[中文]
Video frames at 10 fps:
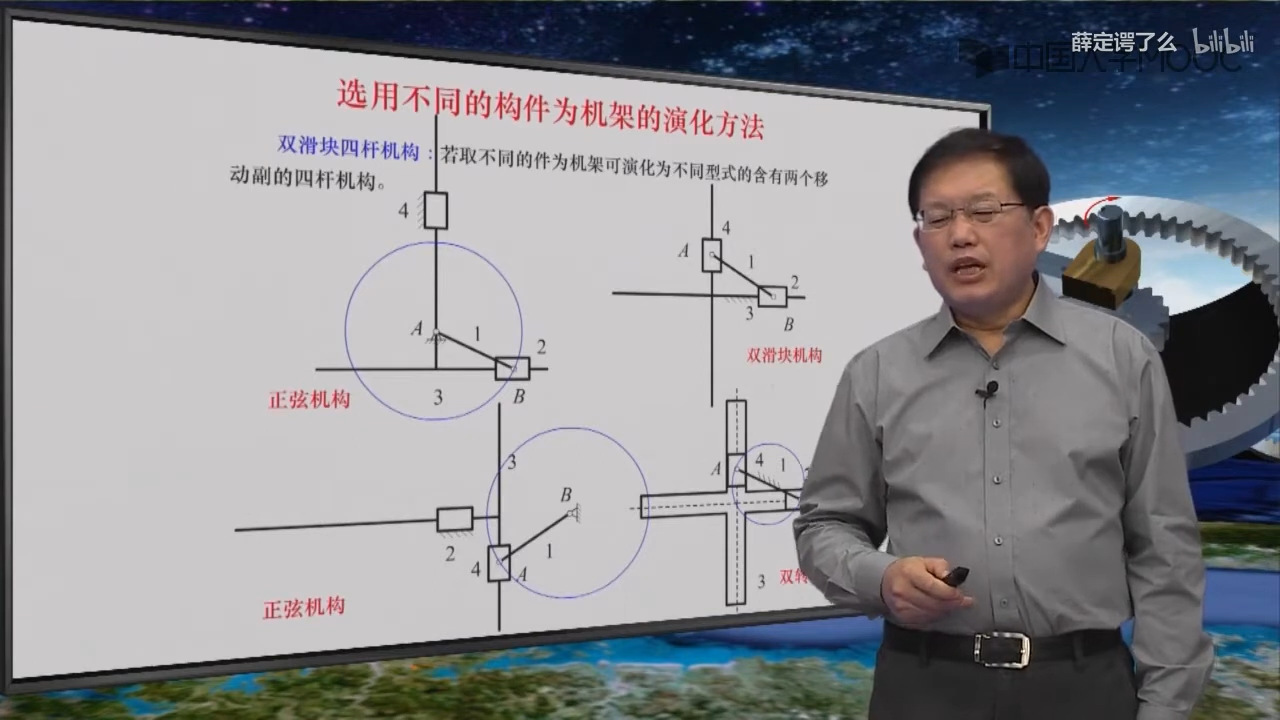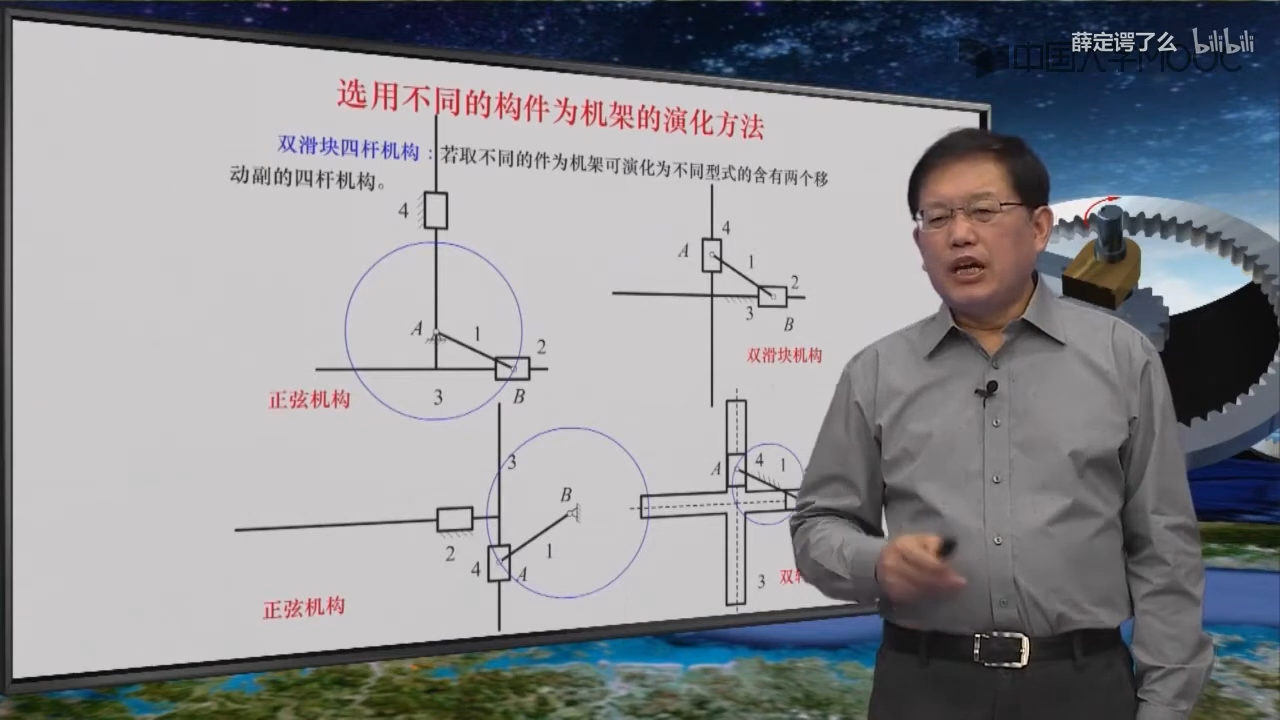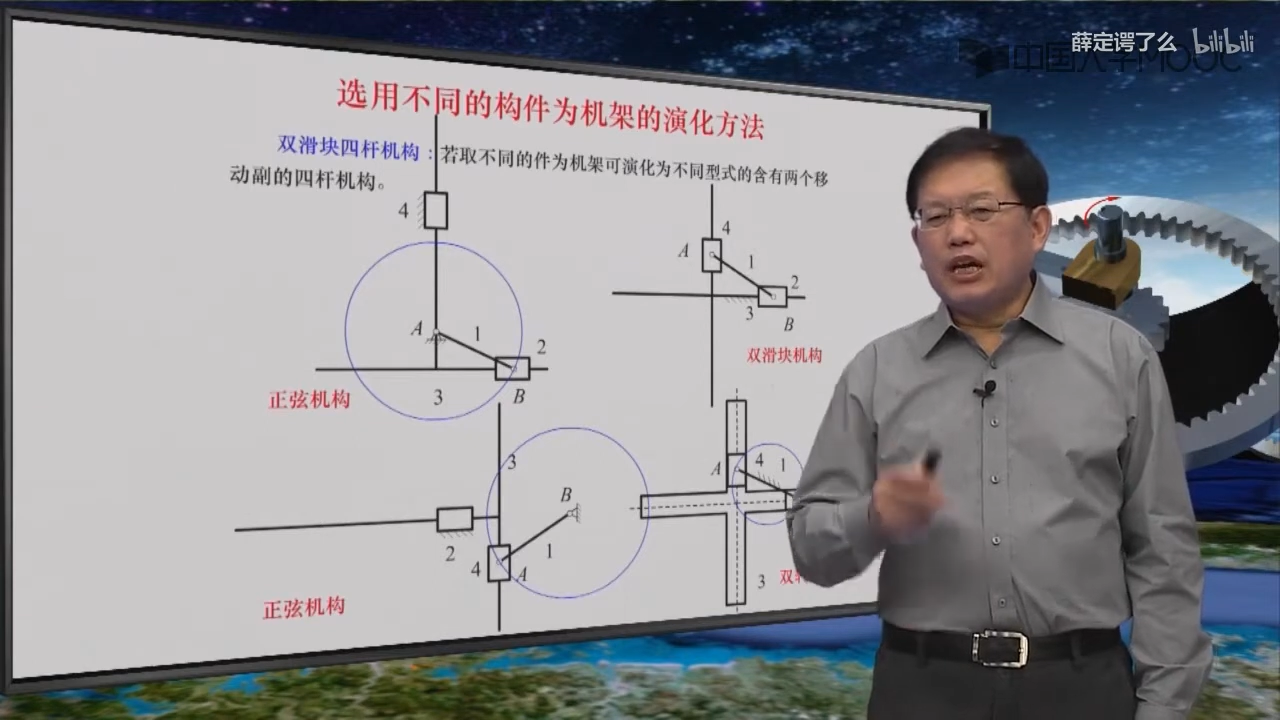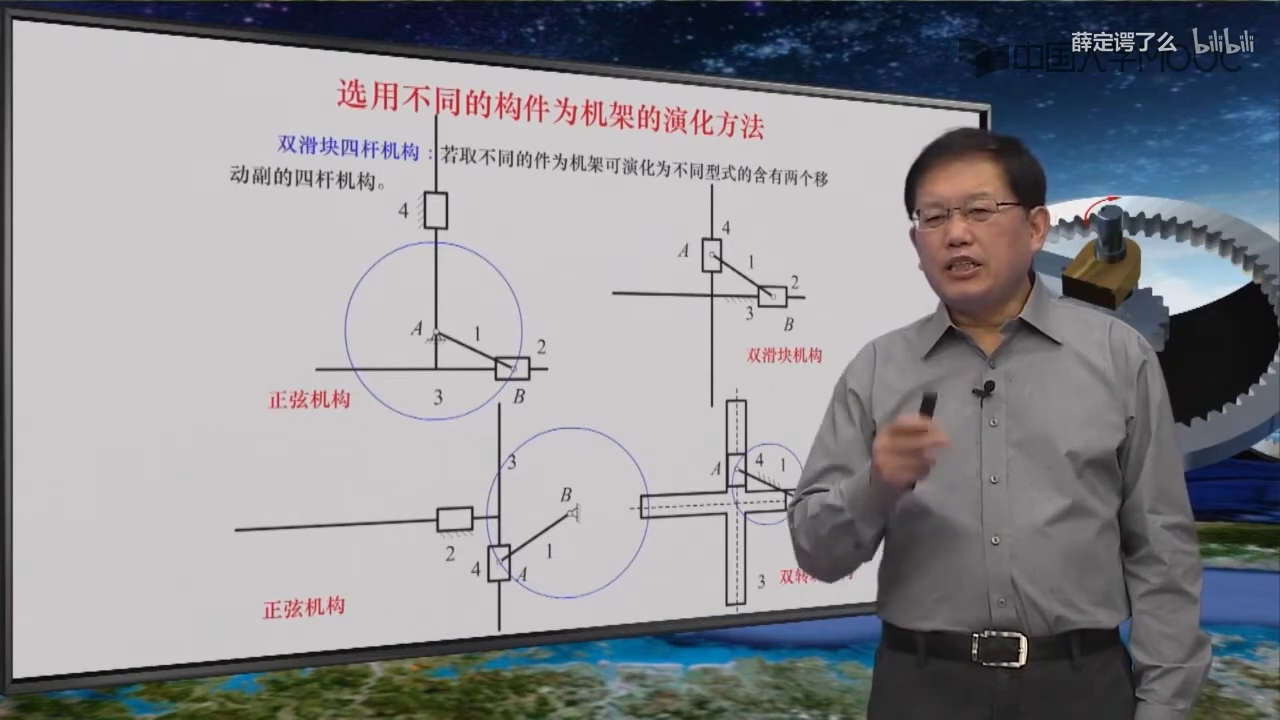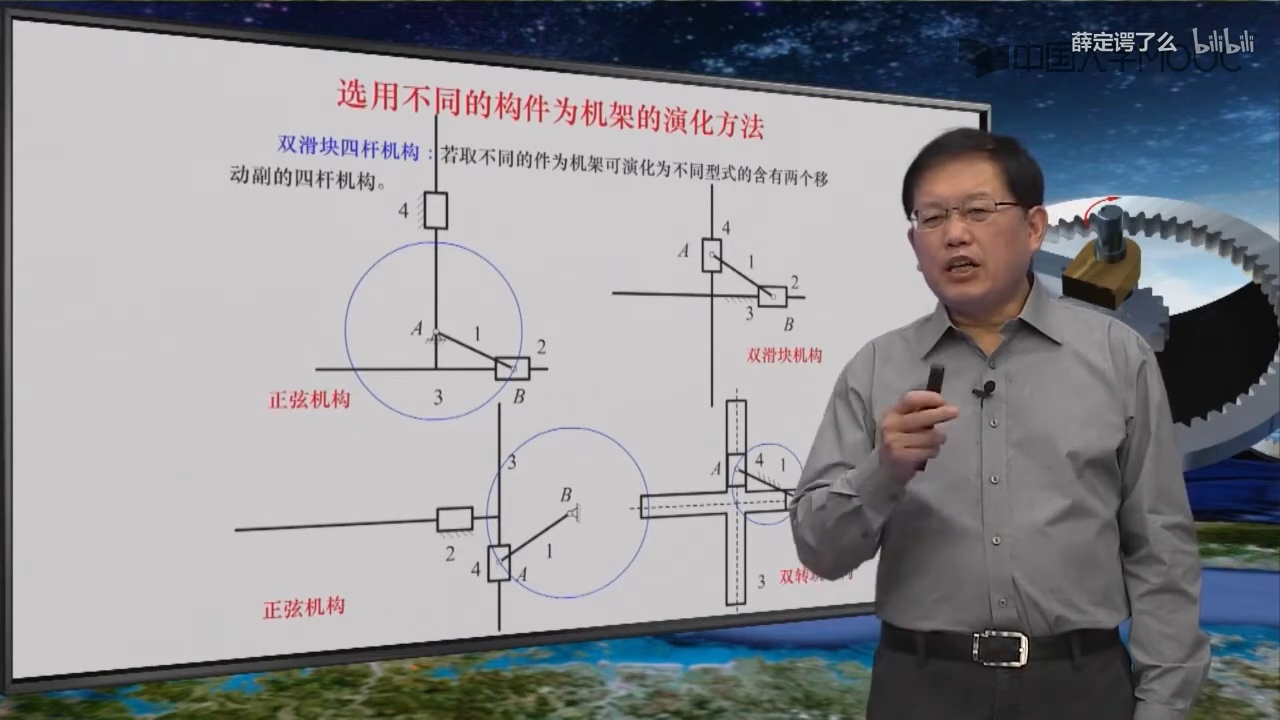
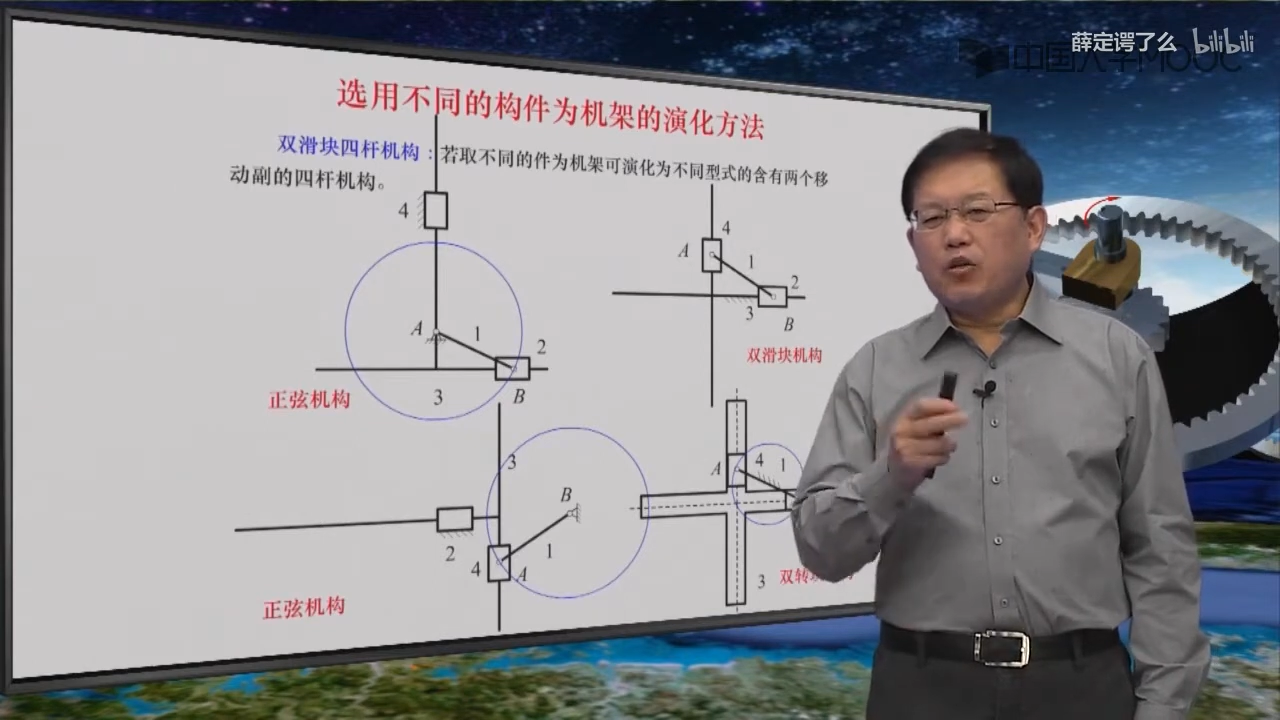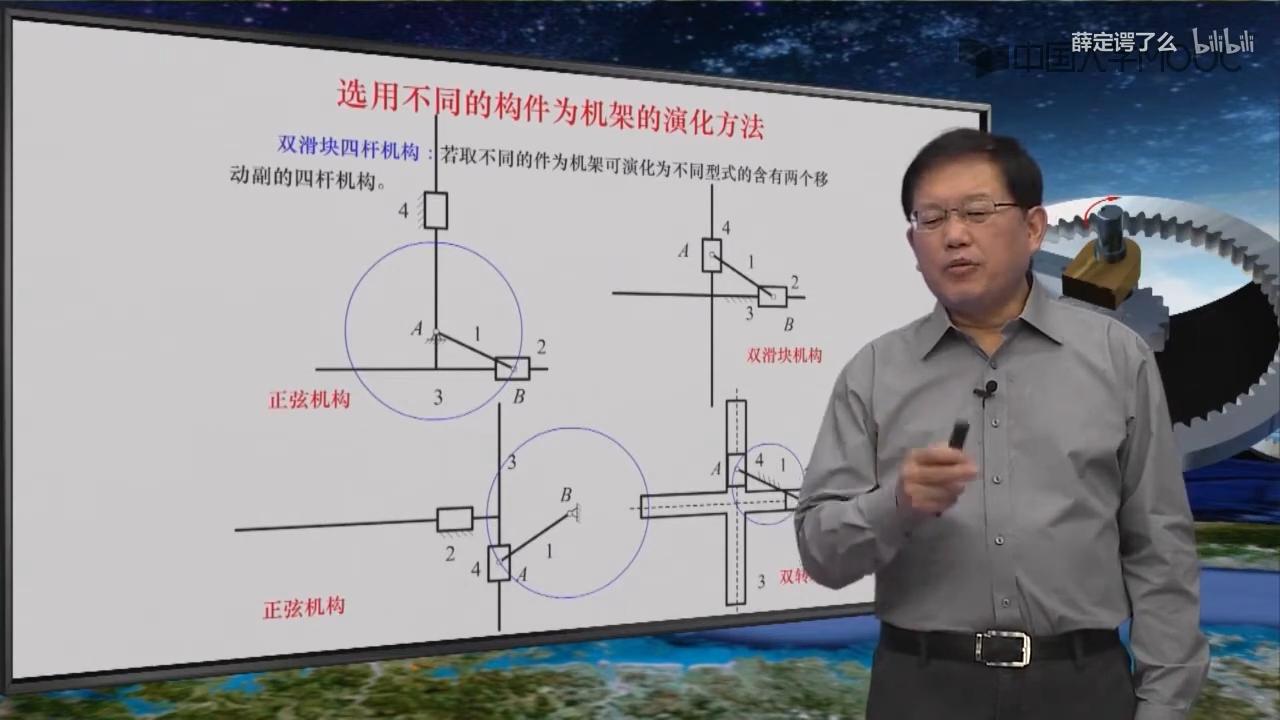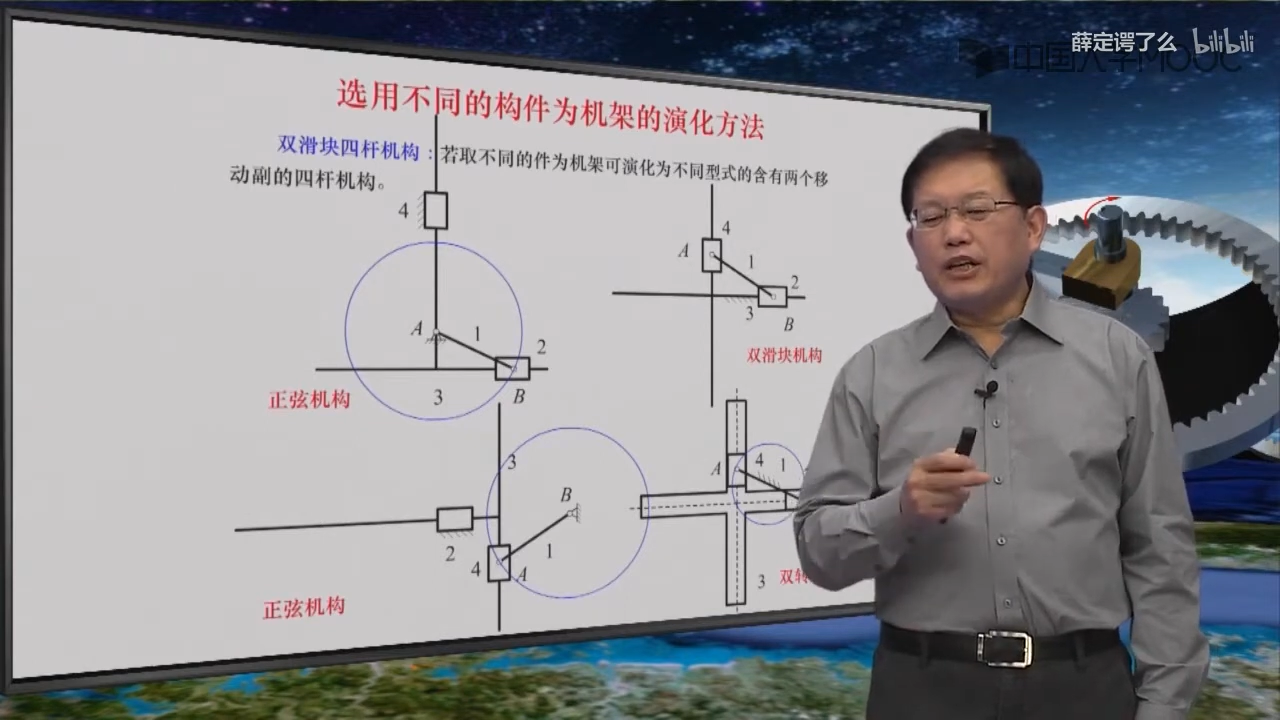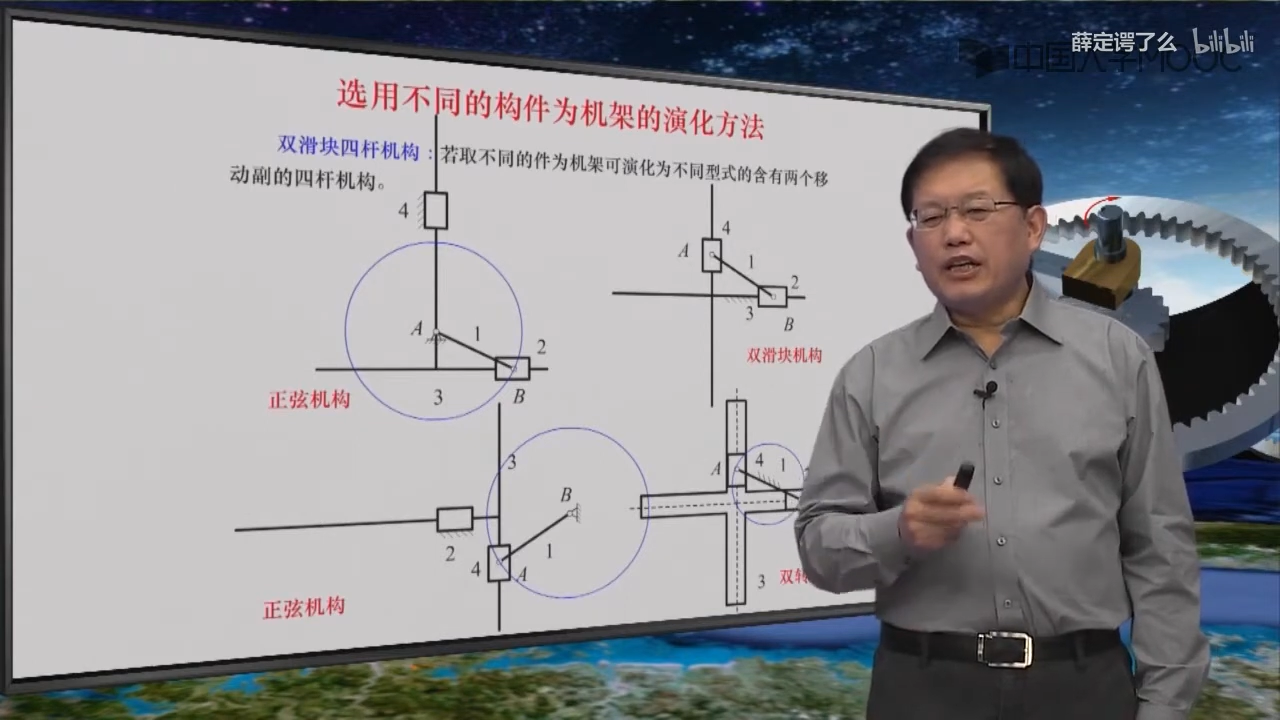而且我们